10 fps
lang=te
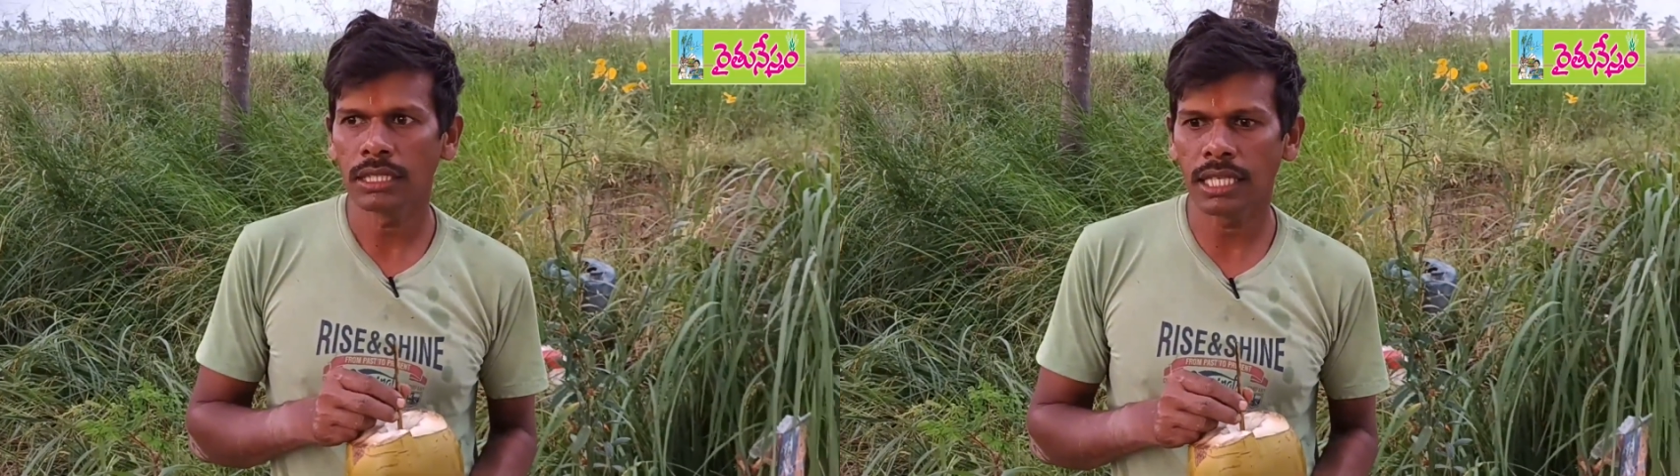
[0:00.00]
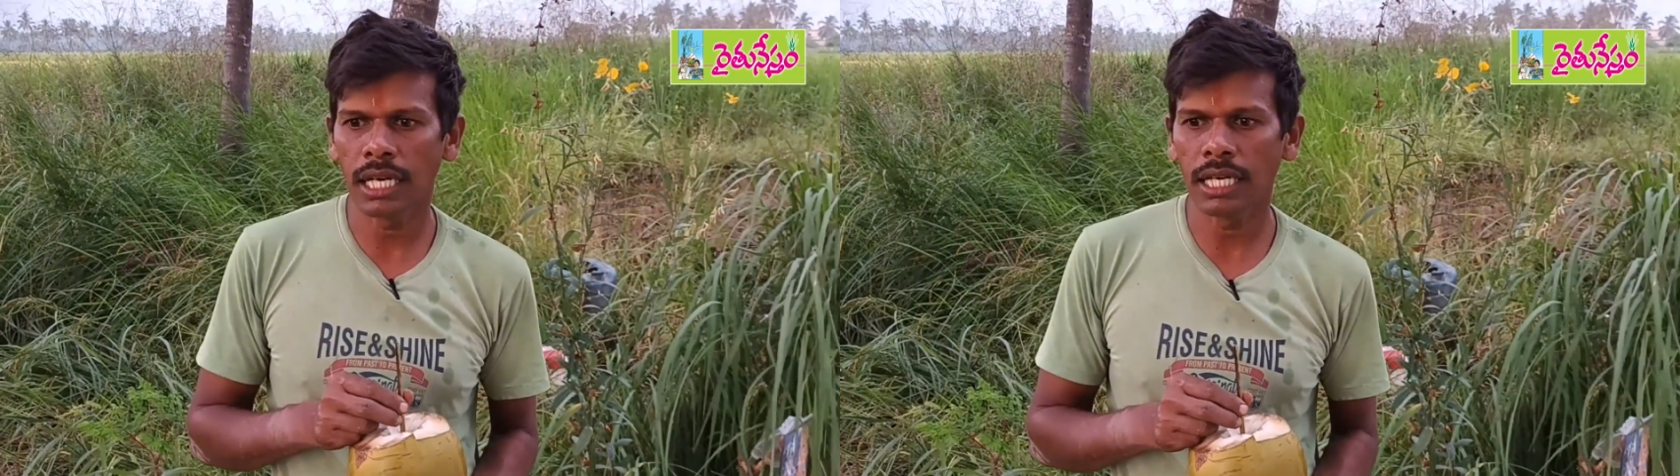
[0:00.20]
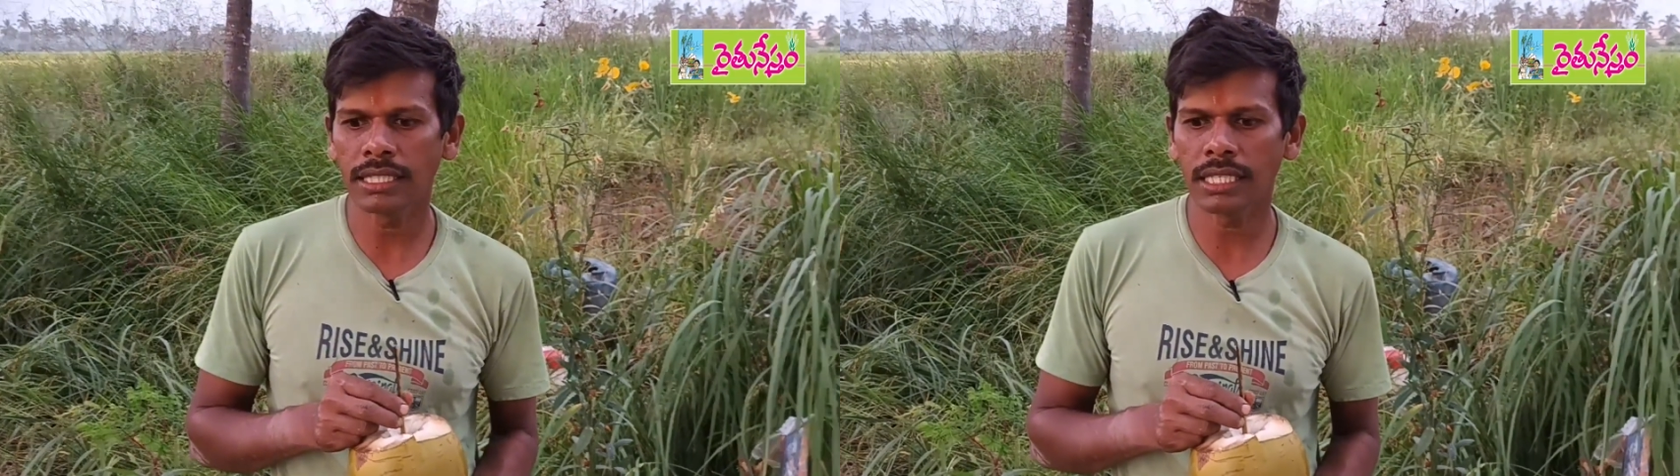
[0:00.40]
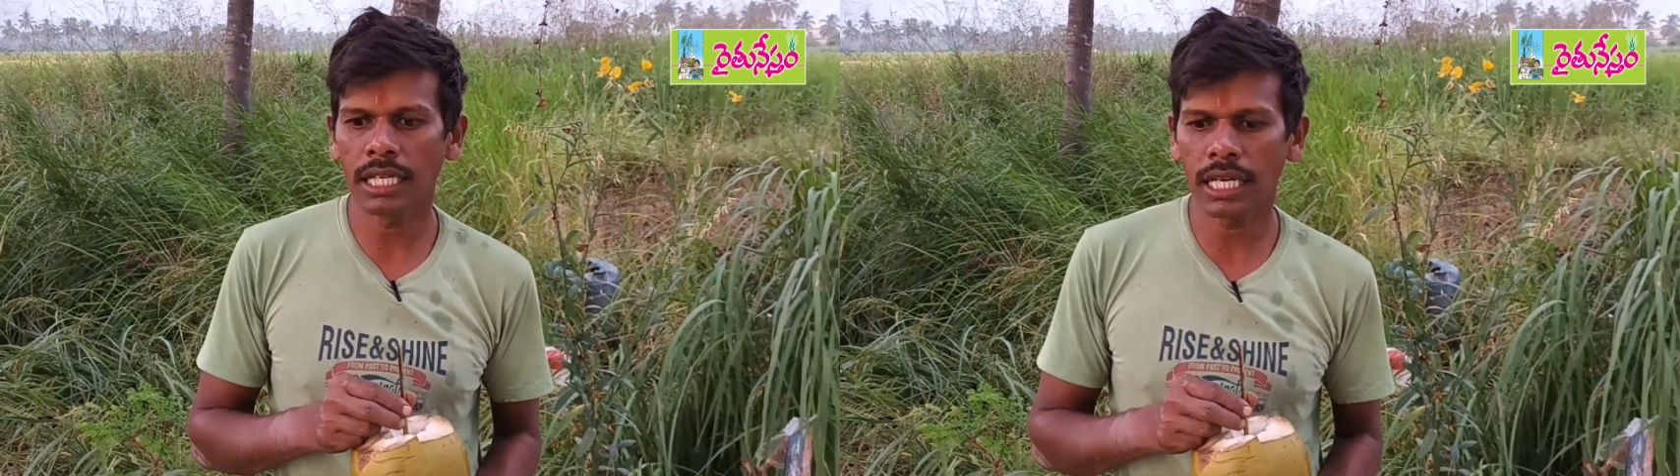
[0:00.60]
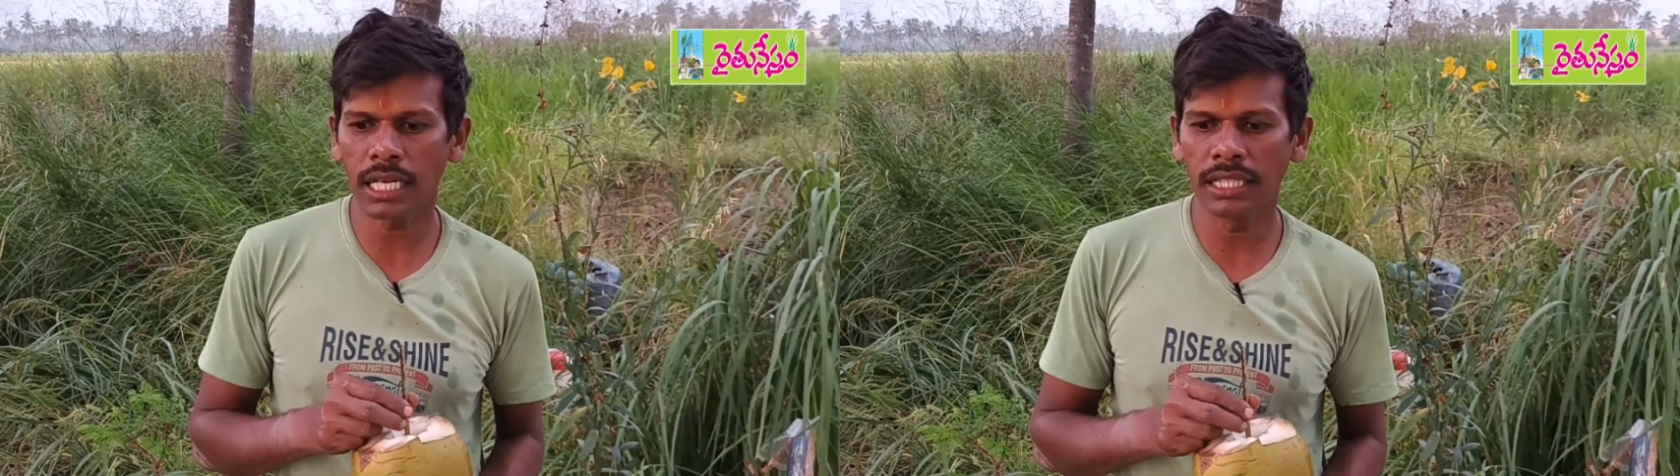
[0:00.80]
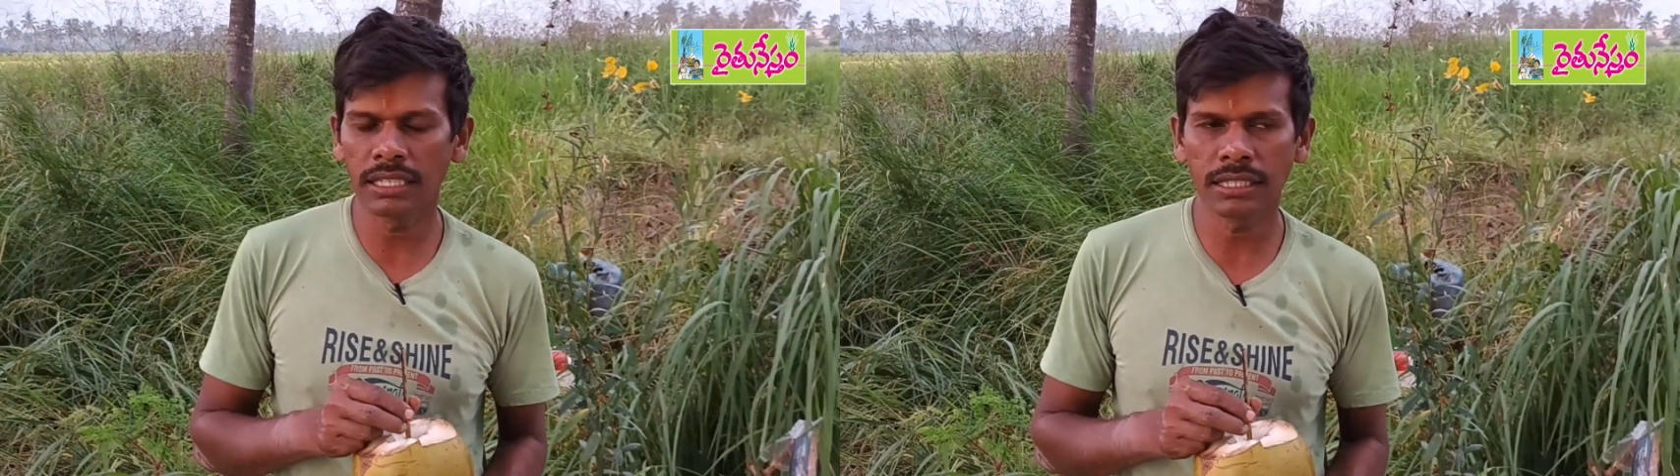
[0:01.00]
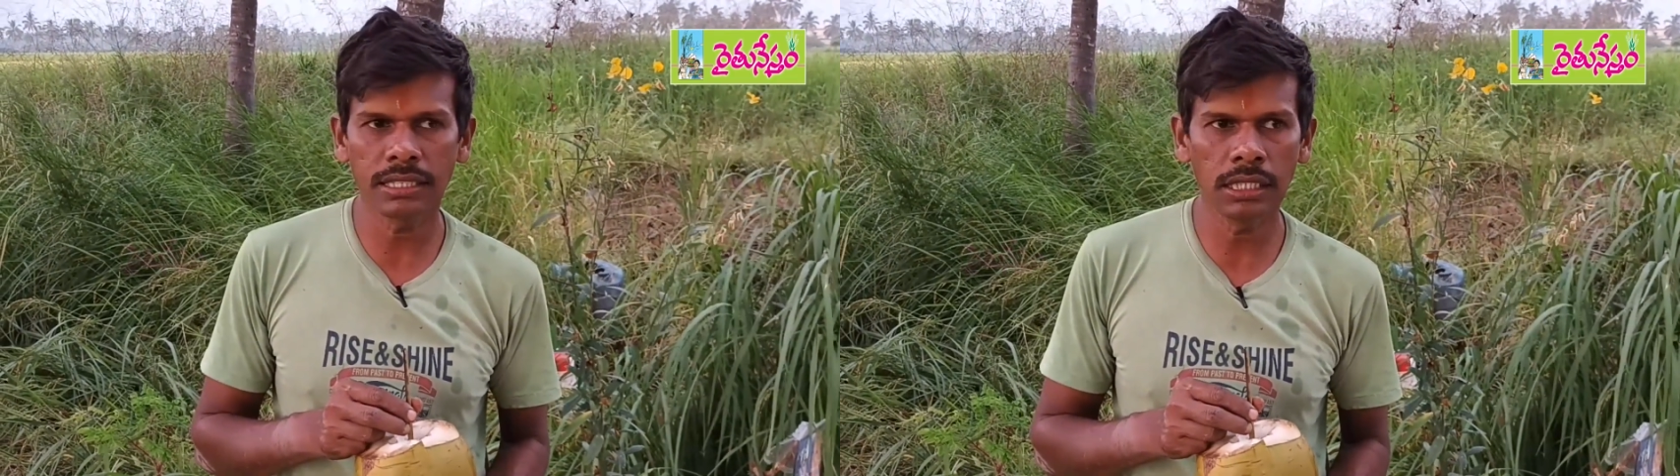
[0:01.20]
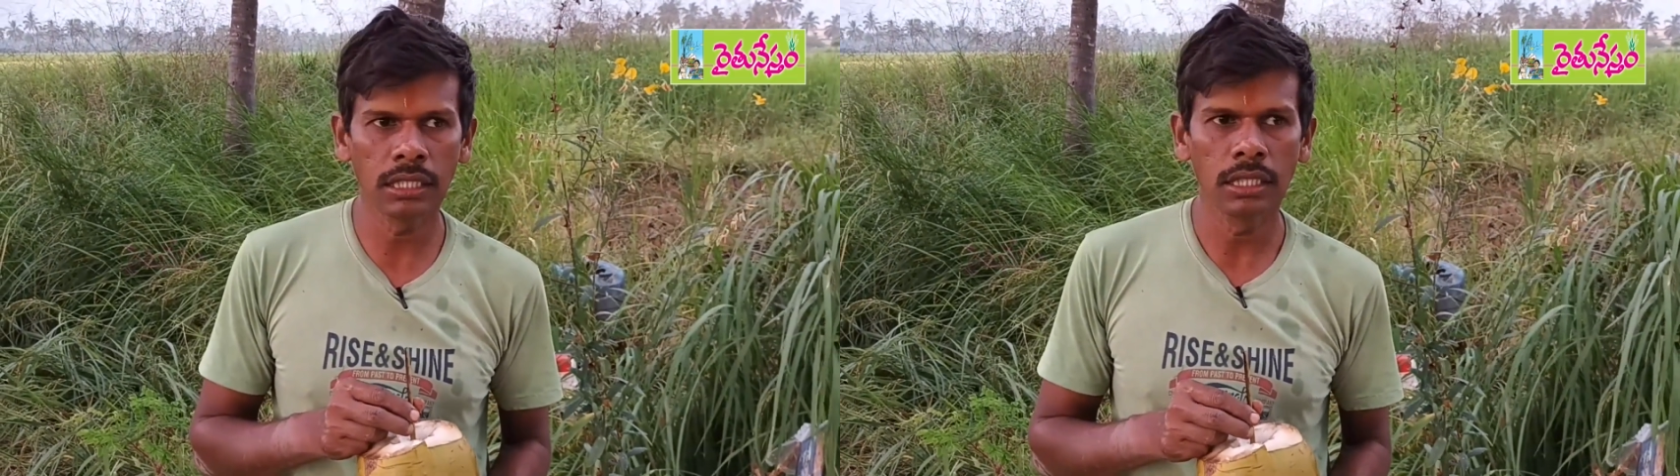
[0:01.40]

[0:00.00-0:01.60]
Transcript: సహాయ సహకారాలు అందిస్తే